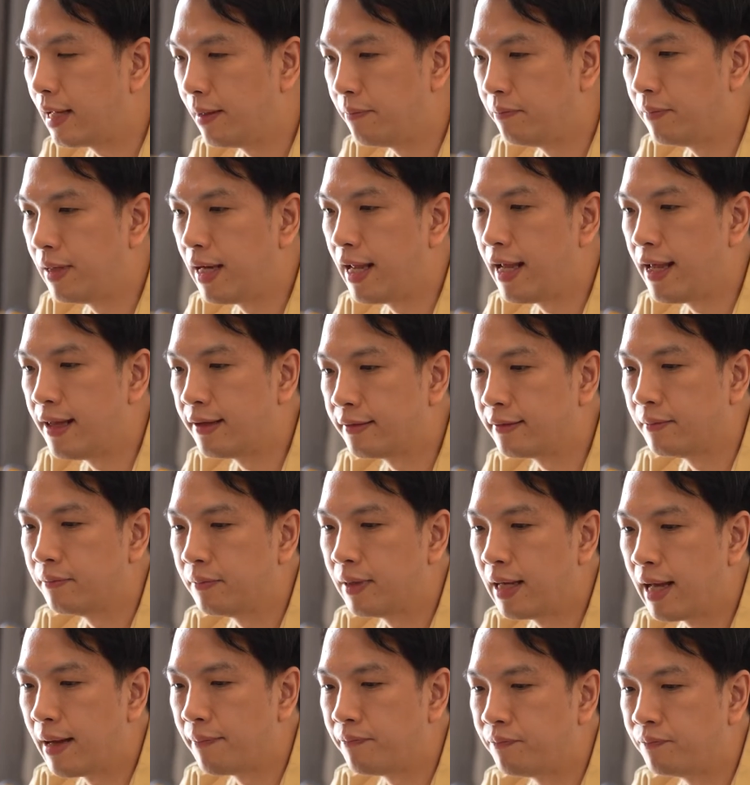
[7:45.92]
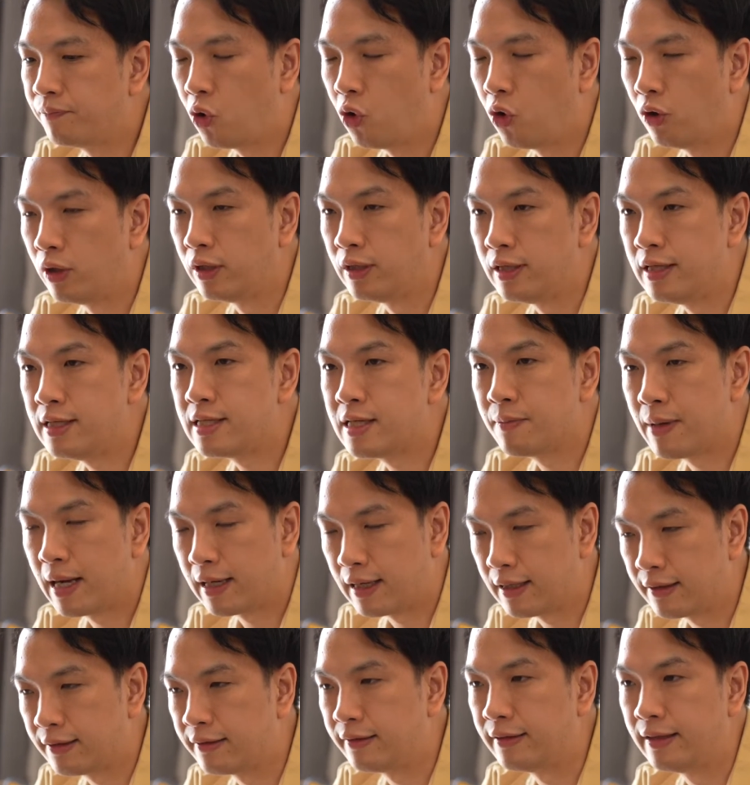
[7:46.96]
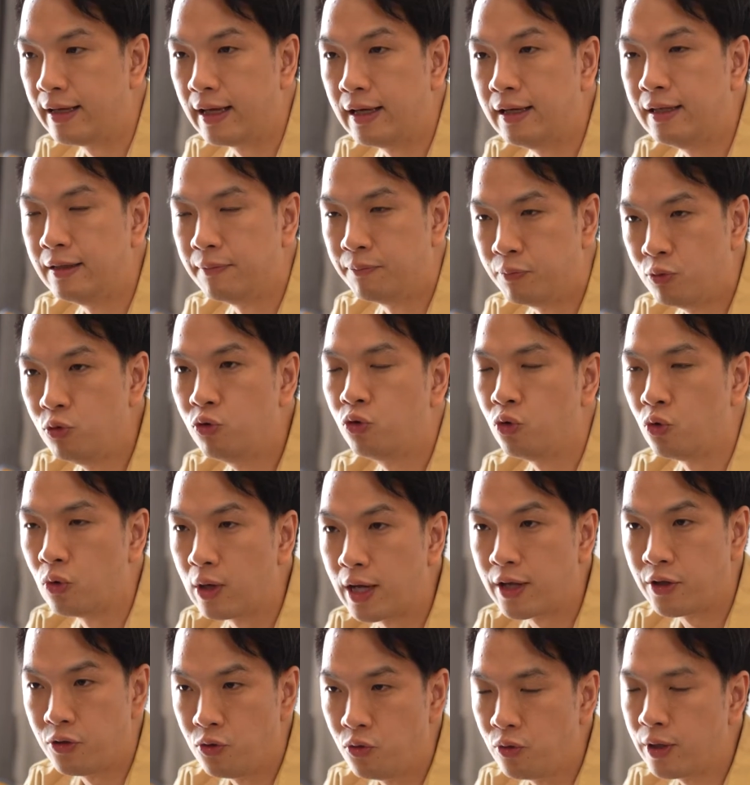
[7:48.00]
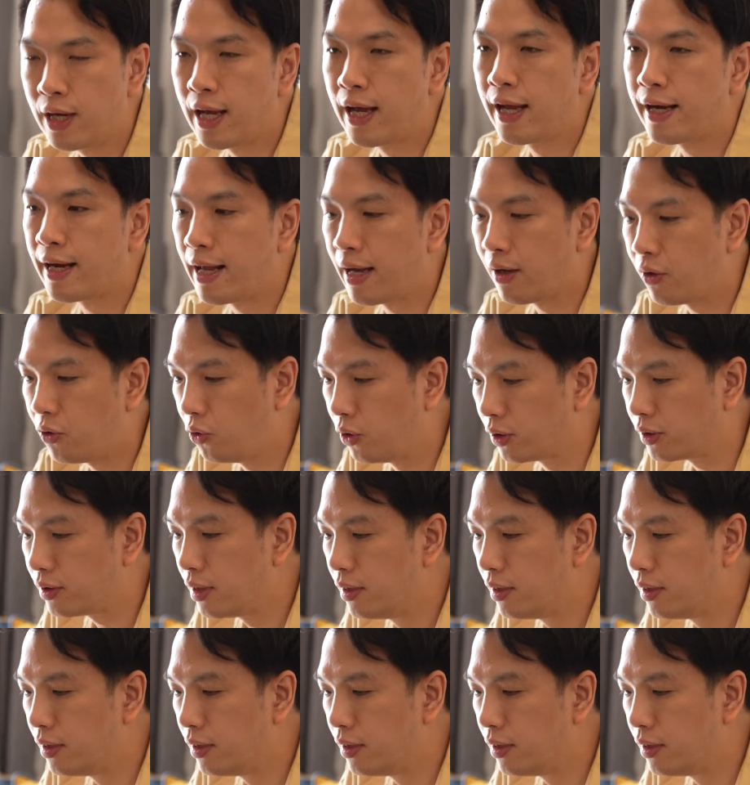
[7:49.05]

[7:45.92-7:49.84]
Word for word: ทำเลสำหรับคนที่จะมาเกษียณหรือผู้สูงอายุในอนาาคต